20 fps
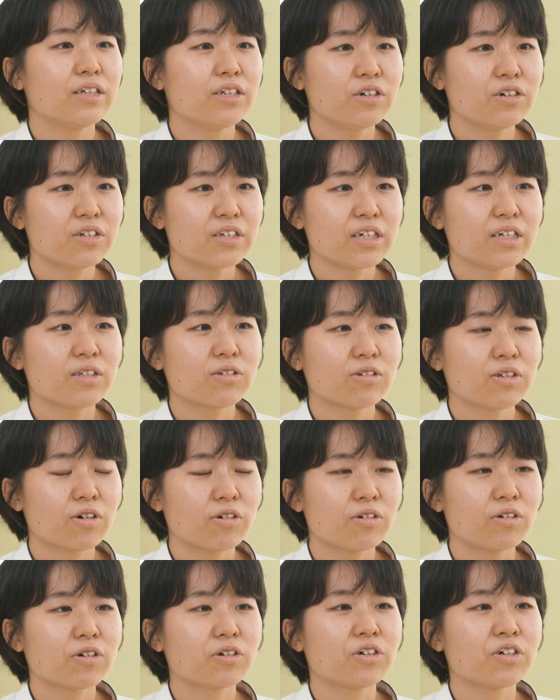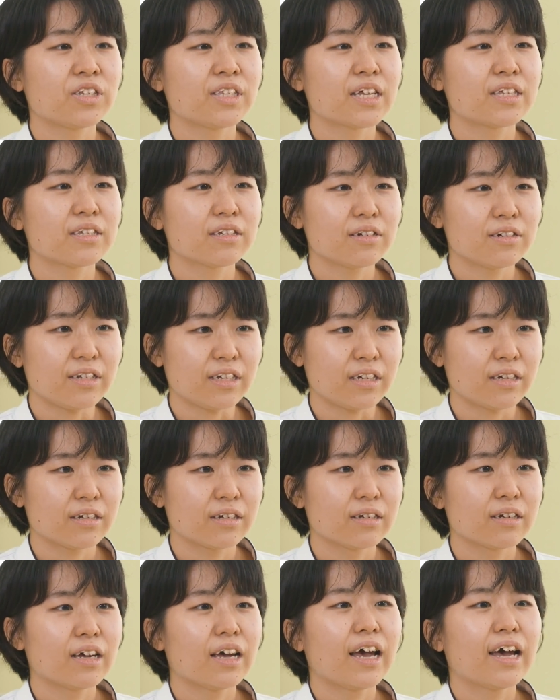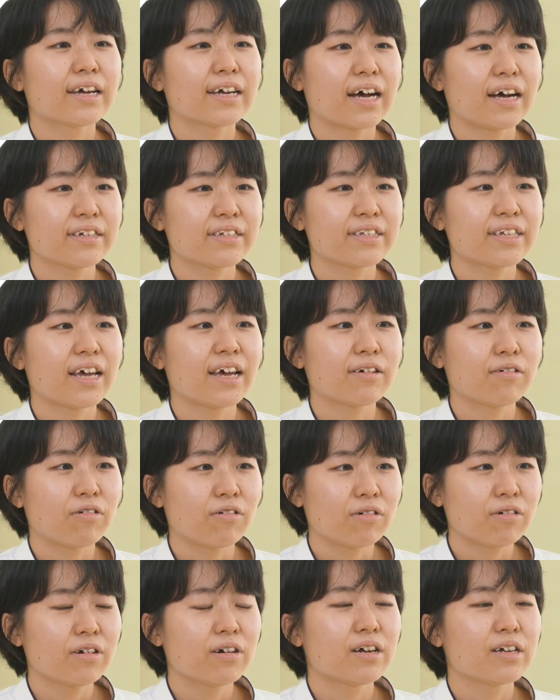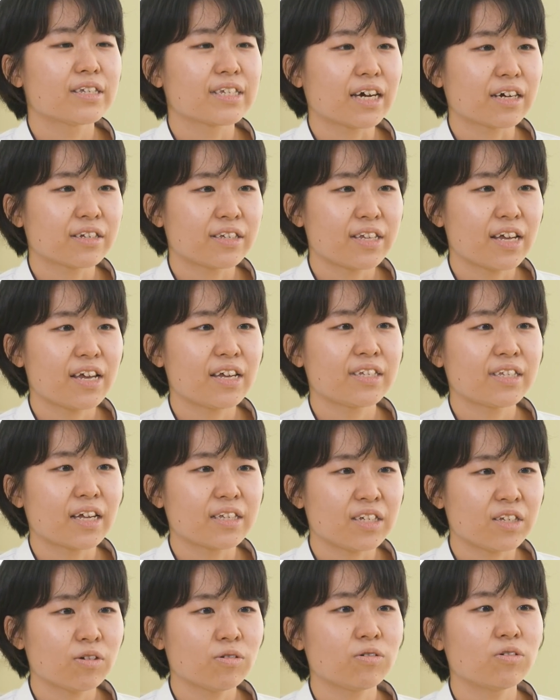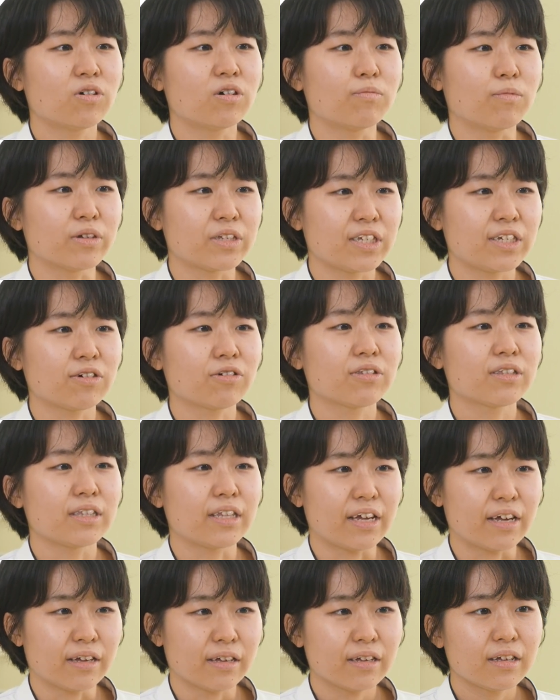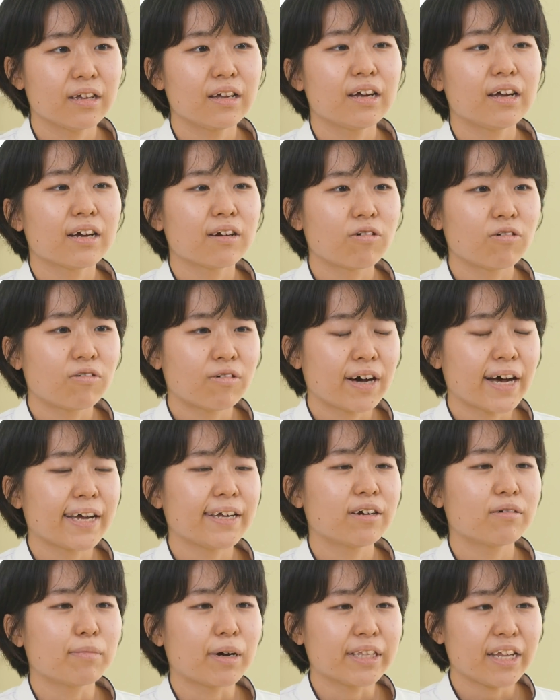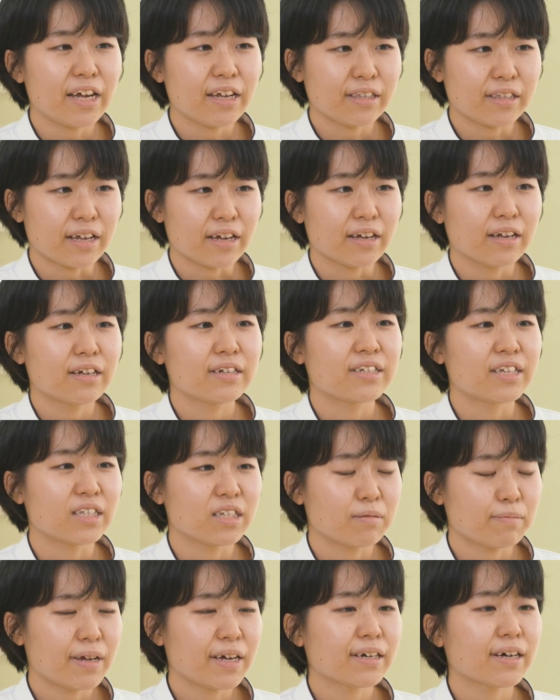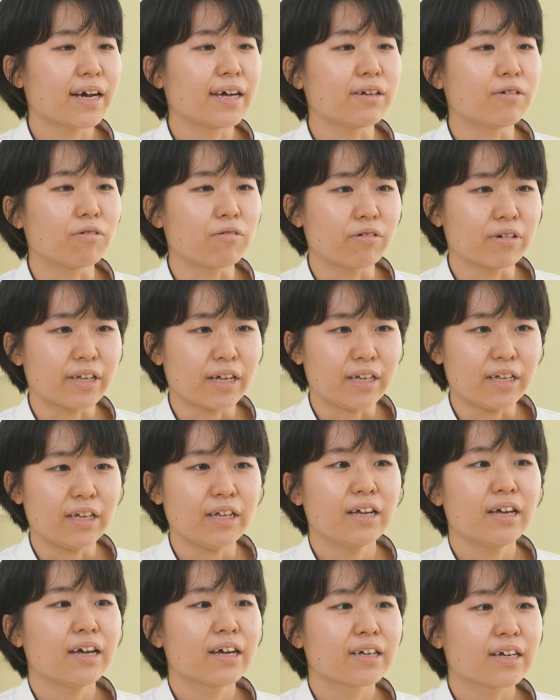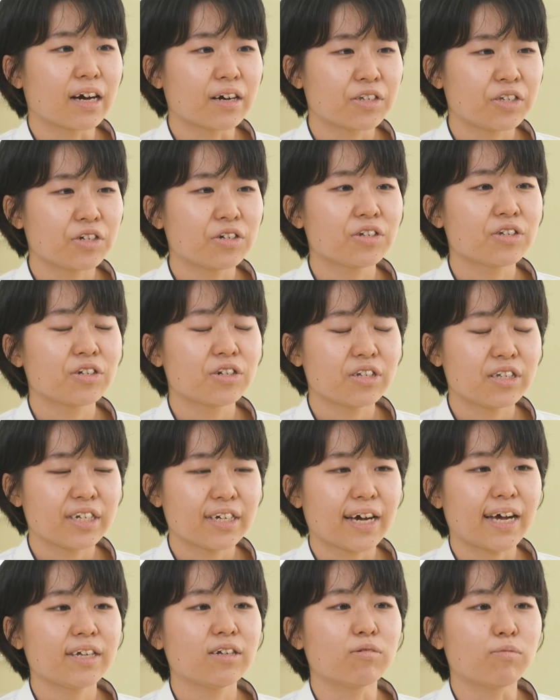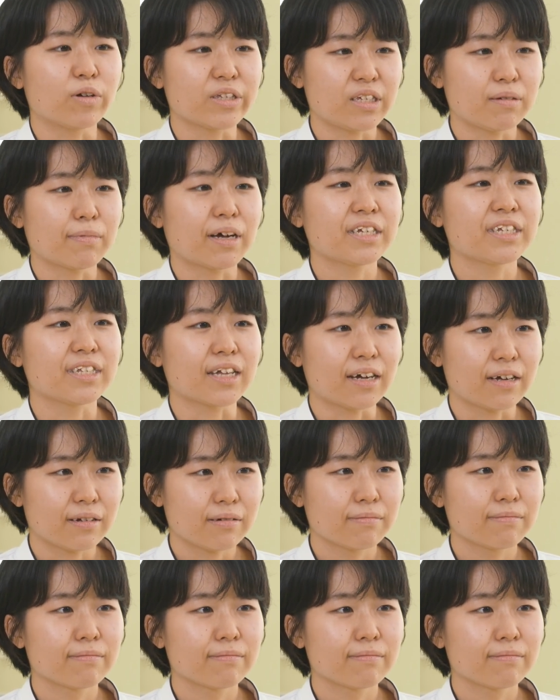友人と協力して作り完成後作成した自助具を持ち寄って後輩を招いて説明会を行い学習する機会を持ちました。